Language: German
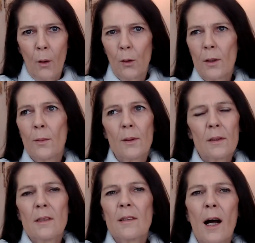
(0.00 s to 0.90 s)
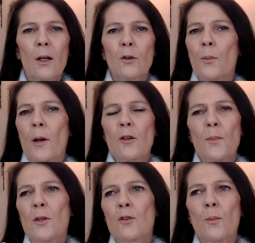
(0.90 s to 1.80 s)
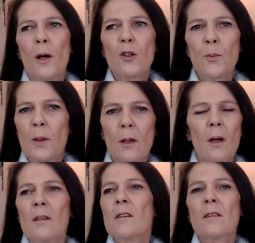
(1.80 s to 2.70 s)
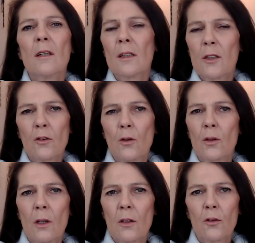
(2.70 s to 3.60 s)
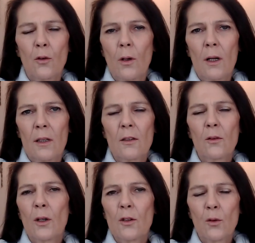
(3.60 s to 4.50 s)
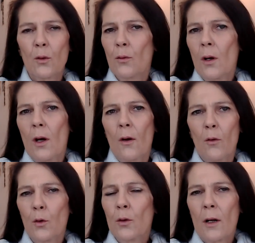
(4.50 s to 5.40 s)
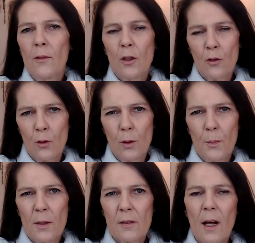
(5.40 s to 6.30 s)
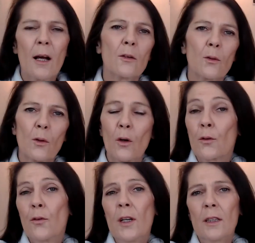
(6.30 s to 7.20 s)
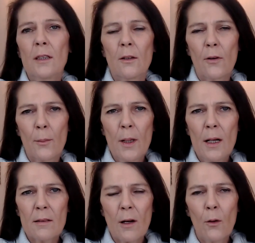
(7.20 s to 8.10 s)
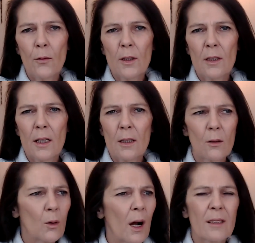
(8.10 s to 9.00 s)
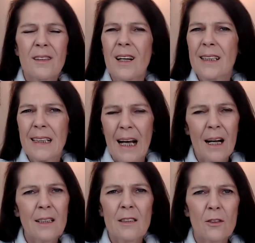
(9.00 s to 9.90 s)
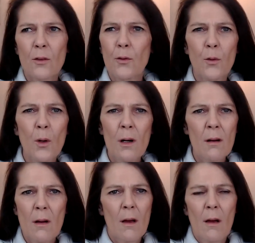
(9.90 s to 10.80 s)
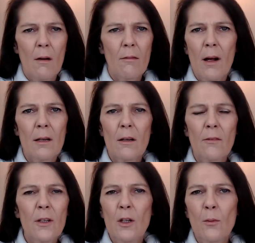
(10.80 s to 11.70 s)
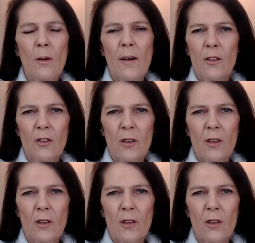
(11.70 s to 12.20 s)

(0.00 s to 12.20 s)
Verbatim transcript: Oder die sagen, du bist zum Beispiel, es ist irgendeine Schuld, äh, äh, Situation, wo du dann wieder schuld bist. Also ein Konflikt in der Familie ist aufgetreten, du kannst eigentlich gar nichts dafür, weil irgendwie die über was